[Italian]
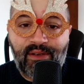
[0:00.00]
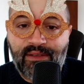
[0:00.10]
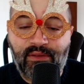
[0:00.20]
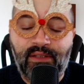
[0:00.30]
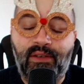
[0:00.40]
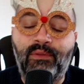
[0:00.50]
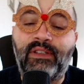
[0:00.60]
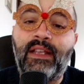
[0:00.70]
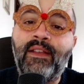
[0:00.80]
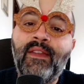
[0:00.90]
nido
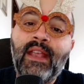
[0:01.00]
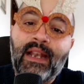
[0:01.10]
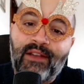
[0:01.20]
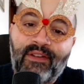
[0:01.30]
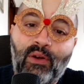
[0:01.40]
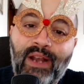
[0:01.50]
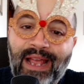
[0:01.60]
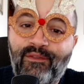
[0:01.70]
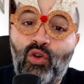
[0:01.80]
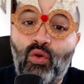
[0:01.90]
d'altronde. La farò
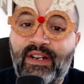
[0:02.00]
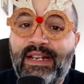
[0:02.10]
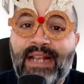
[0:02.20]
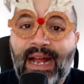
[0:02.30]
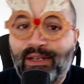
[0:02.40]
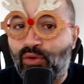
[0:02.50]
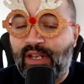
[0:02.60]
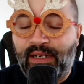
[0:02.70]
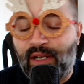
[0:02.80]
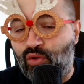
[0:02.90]
live con Riccardo
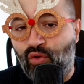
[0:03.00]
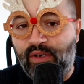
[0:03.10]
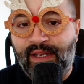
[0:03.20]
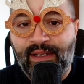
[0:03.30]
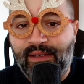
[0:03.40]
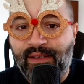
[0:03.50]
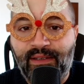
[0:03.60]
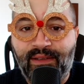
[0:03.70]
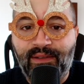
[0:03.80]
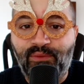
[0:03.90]
Iannacone in,
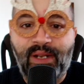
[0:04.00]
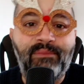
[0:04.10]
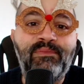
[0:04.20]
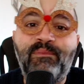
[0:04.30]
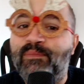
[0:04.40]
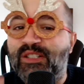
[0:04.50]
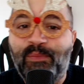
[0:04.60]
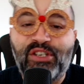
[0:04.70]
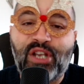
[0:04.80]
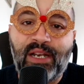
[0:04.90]
eh, in una
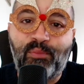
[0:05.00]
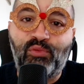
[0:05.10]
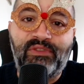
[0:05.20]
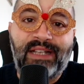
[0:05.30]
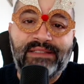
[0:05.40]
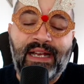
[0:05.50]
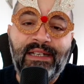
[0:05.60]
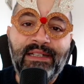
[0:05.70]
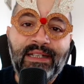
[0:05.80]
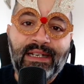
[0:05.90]
speciale puntata
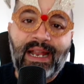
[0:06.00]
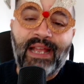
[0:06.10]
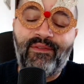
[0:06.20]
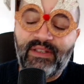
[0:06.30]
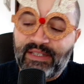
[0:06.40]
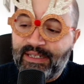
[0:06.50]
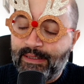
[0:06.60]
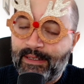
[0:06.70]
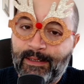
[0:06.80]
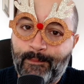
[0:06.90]
live
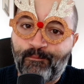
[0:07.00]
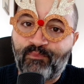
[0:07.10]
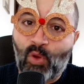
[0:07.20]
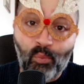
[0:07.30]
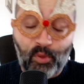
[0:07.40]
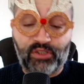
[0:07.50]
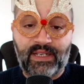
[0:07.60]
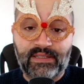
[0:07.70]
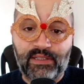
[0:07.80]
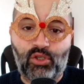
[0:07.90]
di um, un
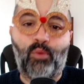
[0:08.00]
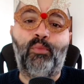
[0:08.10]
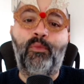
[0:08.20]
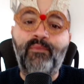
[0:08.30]
podcast di troppo.